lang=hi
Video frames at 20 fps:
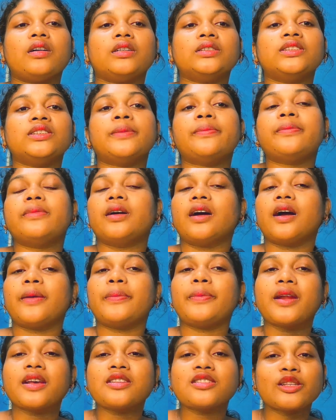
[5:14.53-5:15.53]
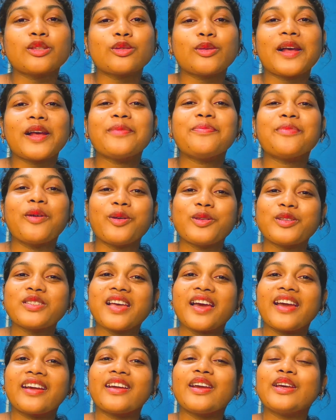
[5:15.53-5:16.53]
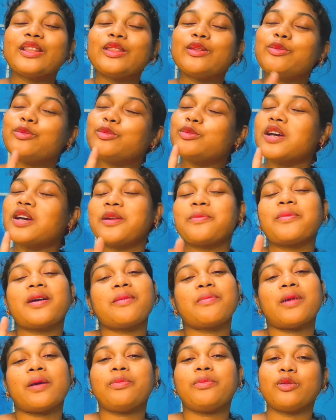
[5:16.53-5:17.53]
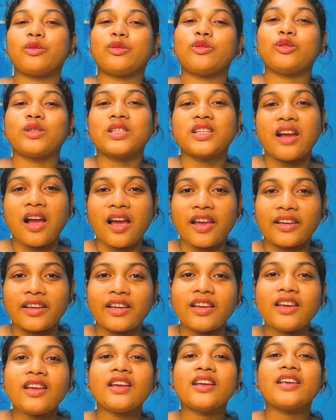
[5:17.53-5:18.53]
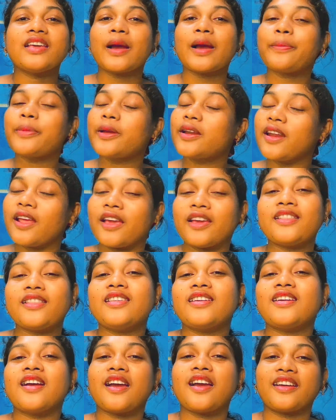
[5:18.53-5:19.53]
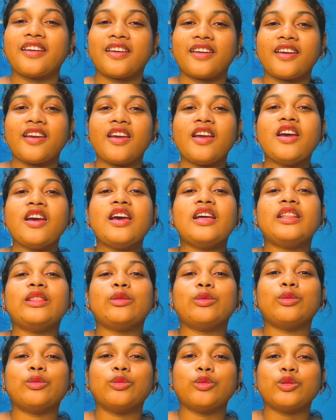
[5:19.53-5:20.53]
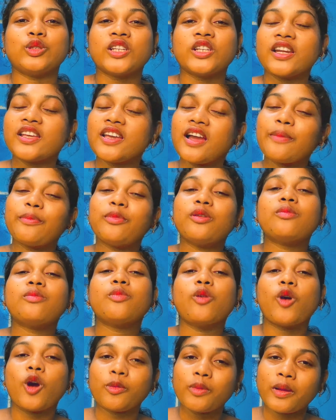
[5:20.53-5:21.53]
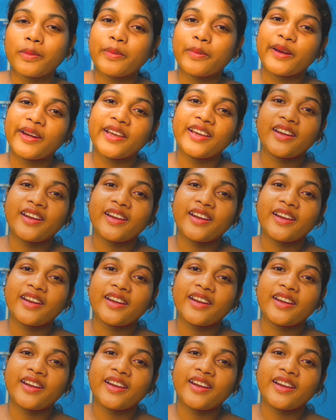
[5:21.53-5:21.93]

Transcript: जब अपना ससुराल पहुंच जाएंगे तो उधर में हम आप लोग को दिखाएंगे यहाँ पे नहीं दिखाएंगे तो चलिए आप लोग ब्लॉग में बने